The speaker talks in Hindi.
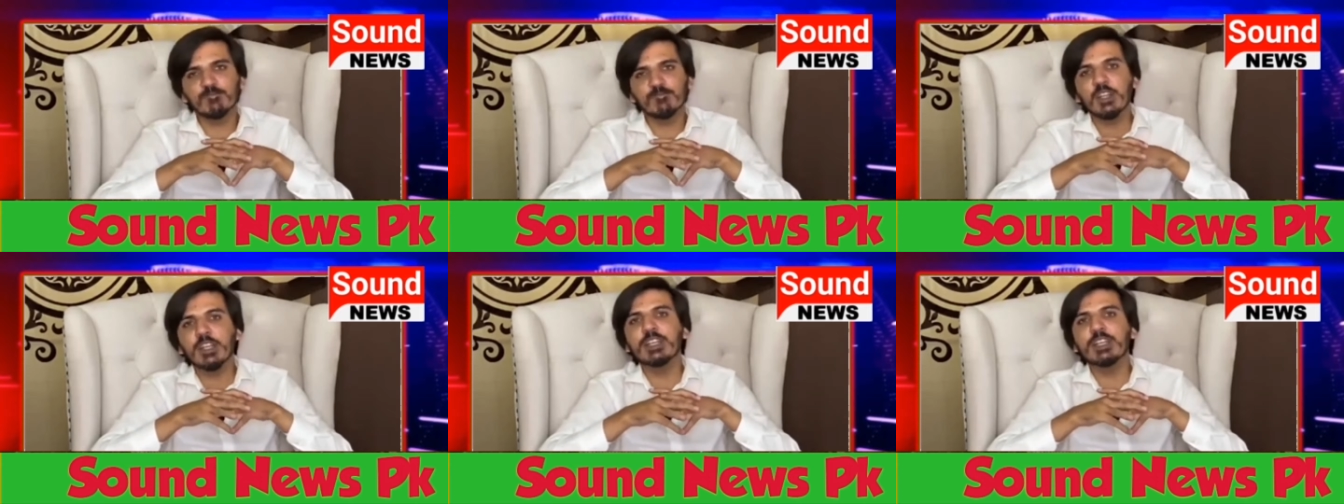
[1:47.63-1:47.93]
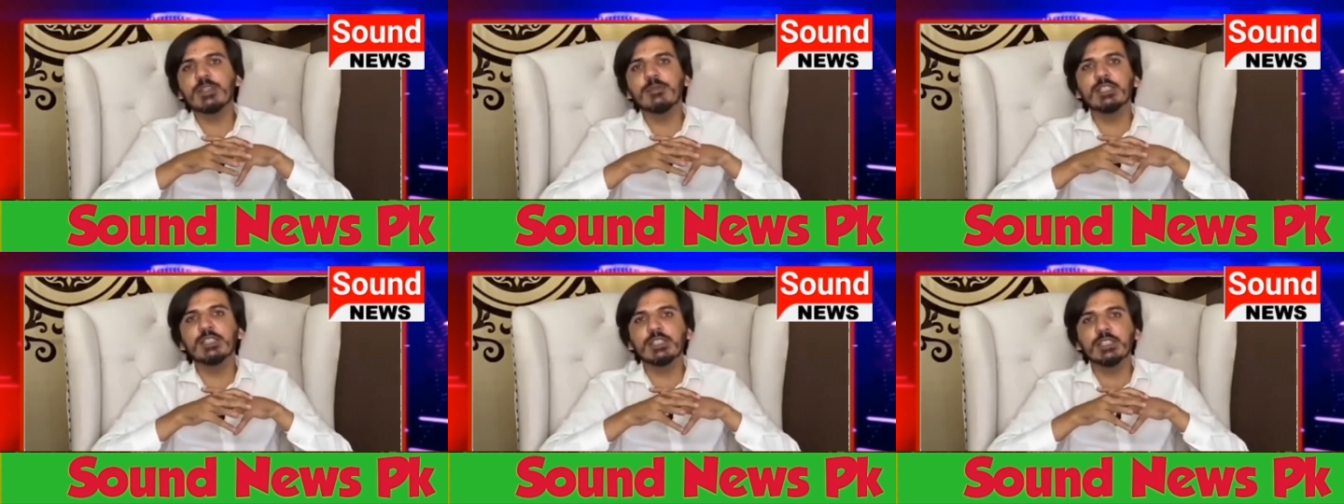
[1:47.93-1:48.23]

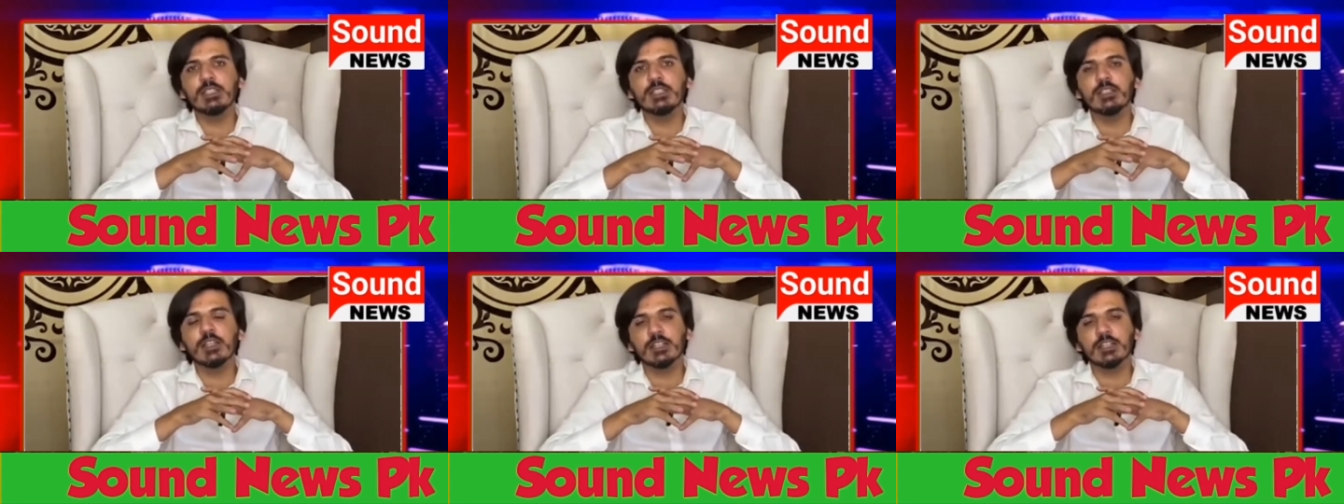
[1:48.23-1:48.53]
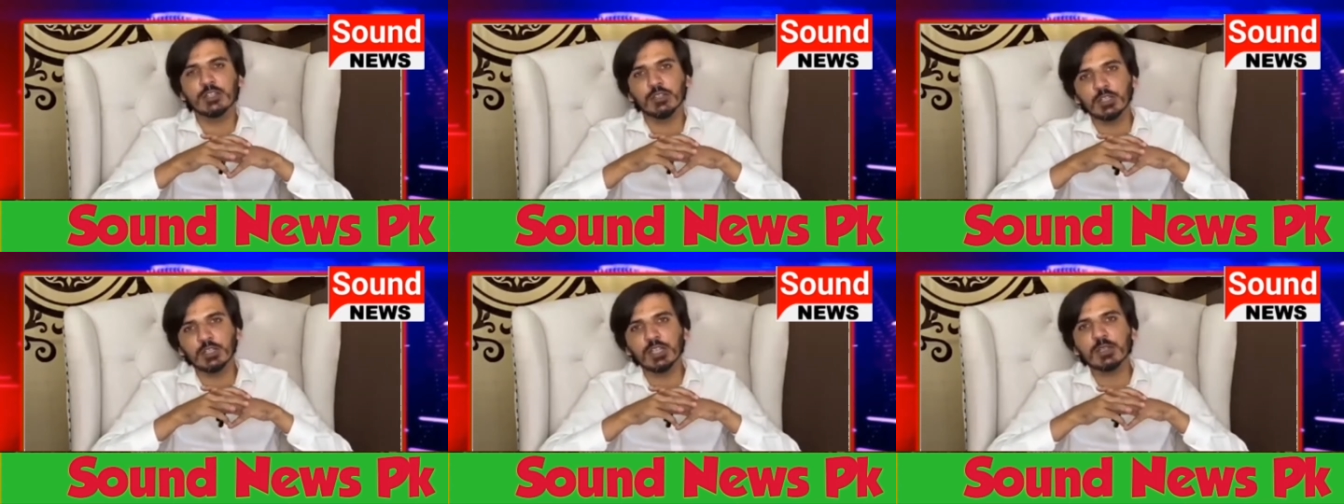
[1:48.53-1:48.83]
लड़की भी थी
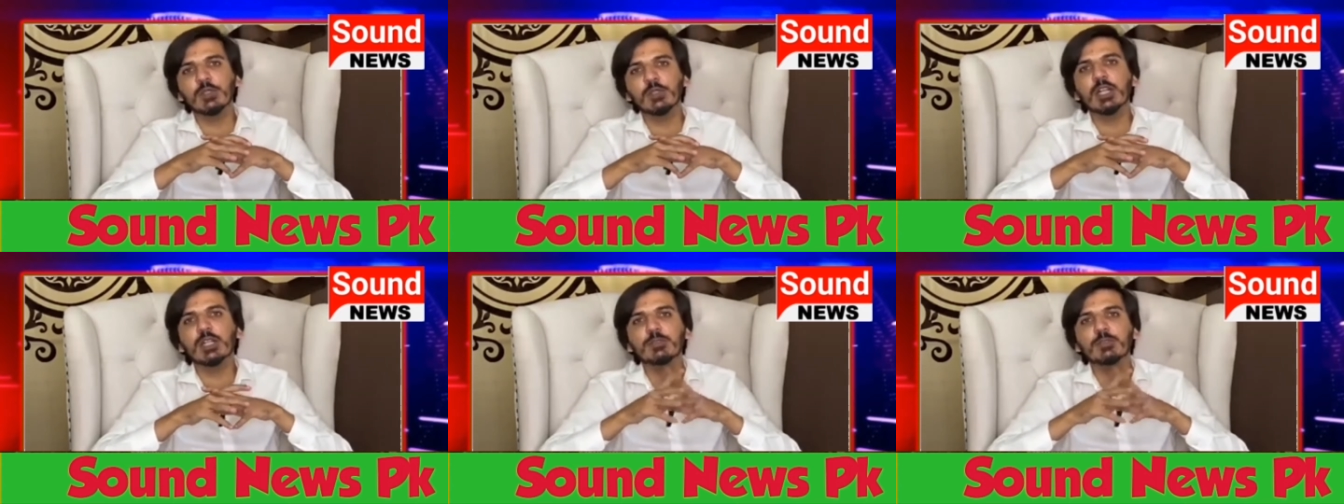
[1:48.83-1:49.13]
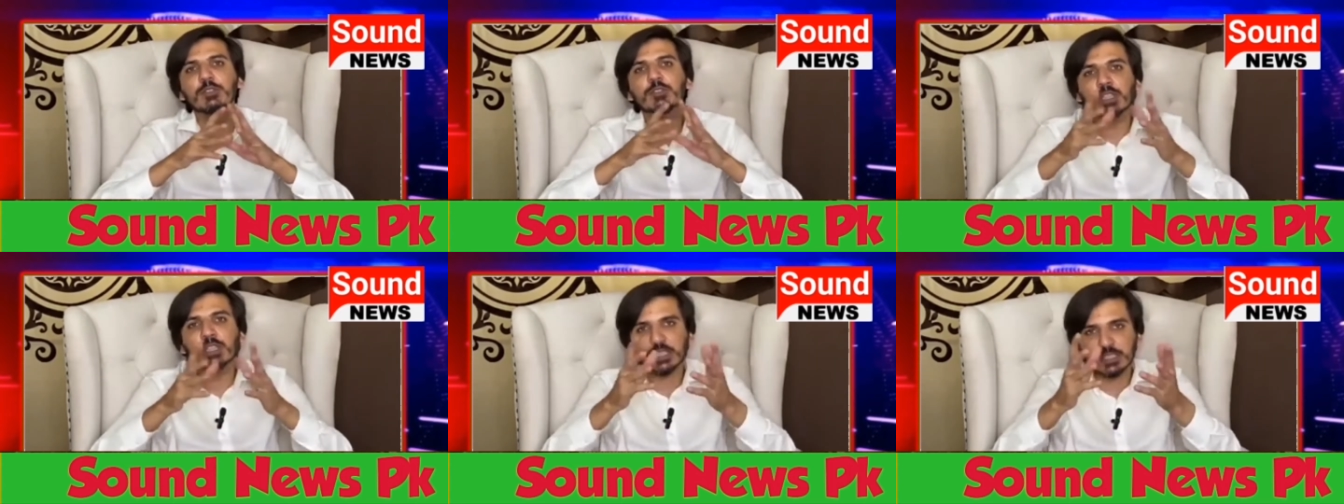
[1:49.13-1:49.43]
लड़की होने के बुनियाद पर
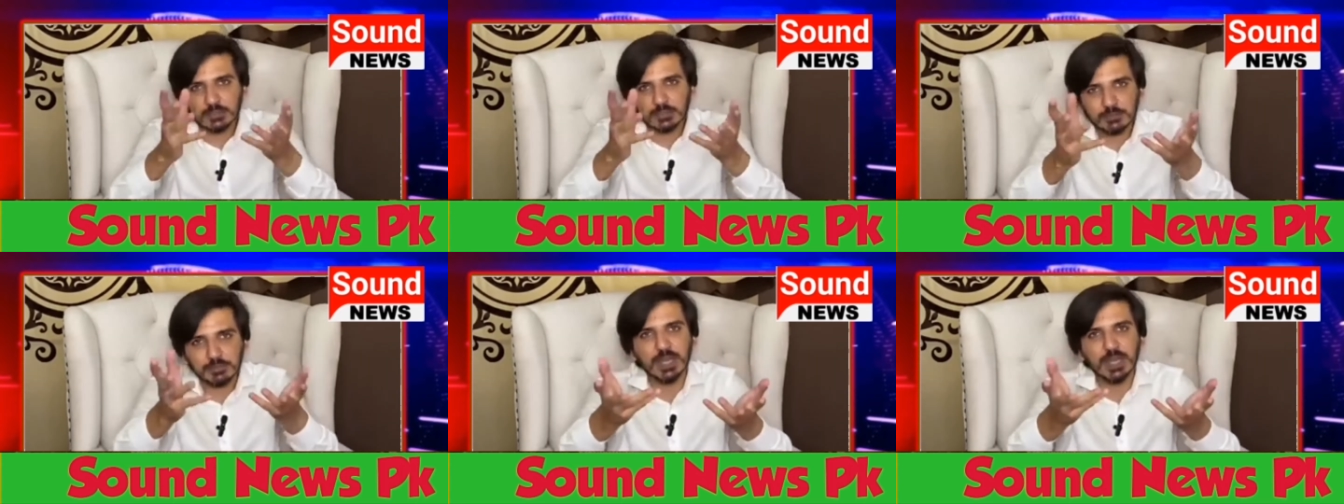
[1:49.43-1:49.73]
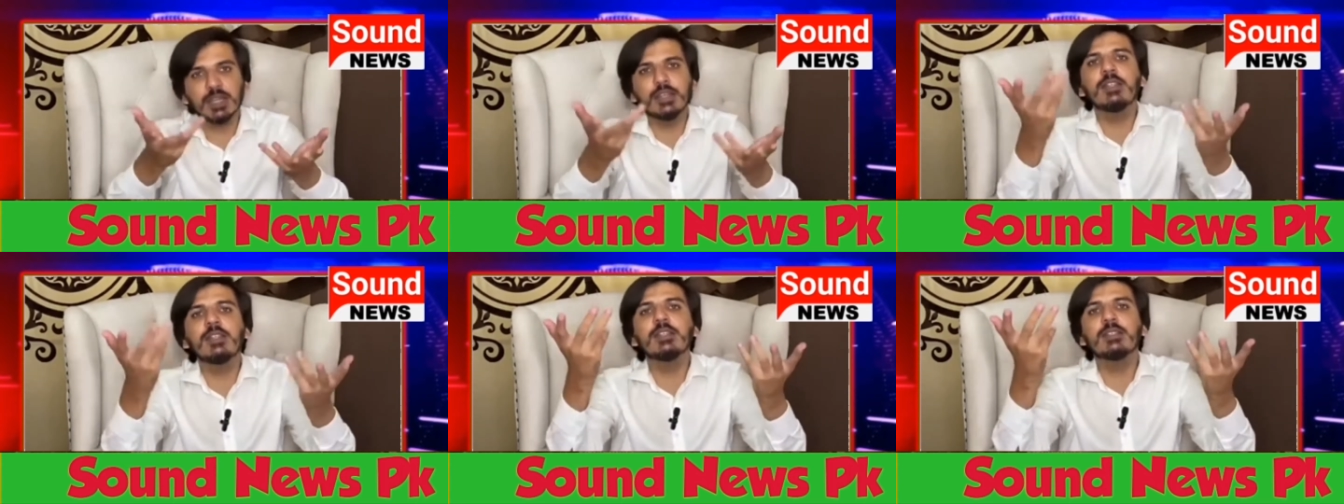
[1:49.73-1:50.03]
तो शायद
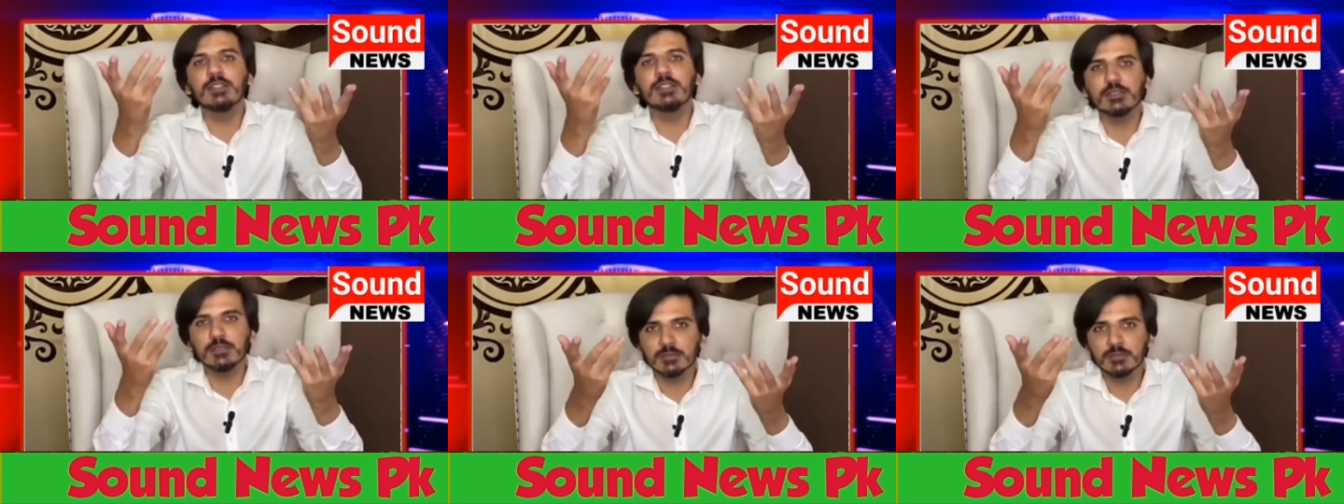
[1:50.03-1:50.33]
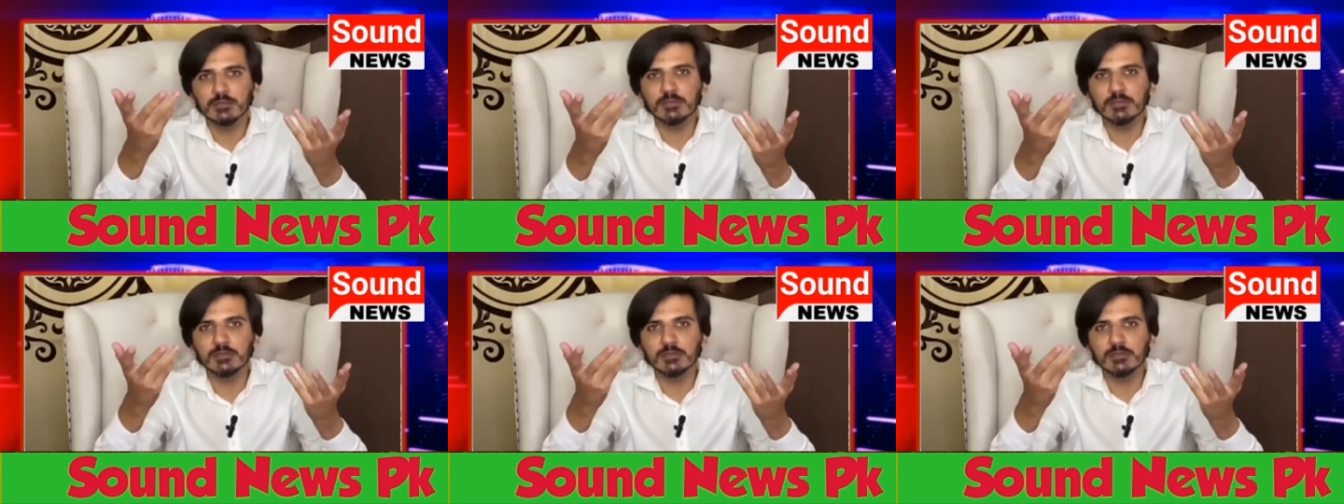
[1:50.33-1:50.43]
पहन ही लेती